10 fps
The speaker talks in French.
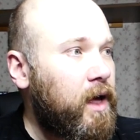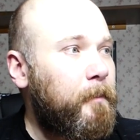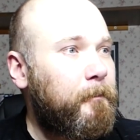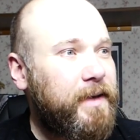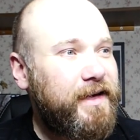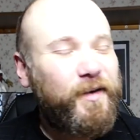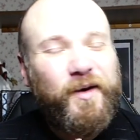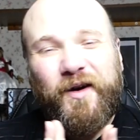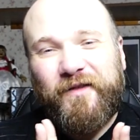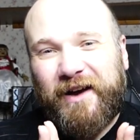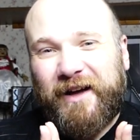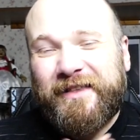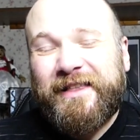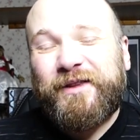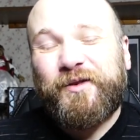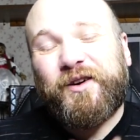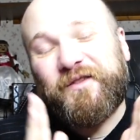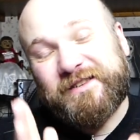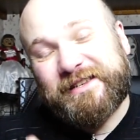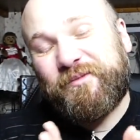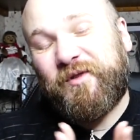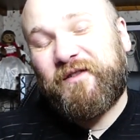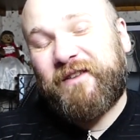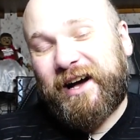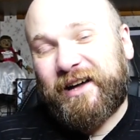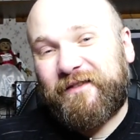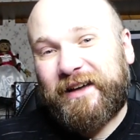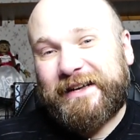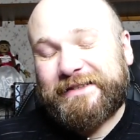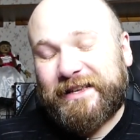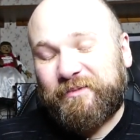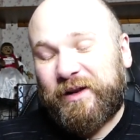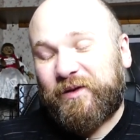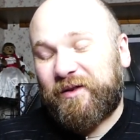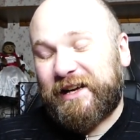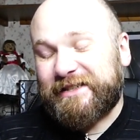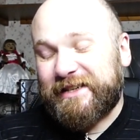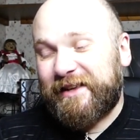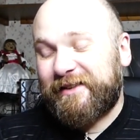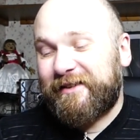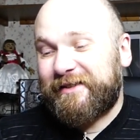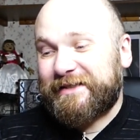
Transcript: Mais euh, voilà. Donc officiellement, on va arriver à 7000 sur la chaîne.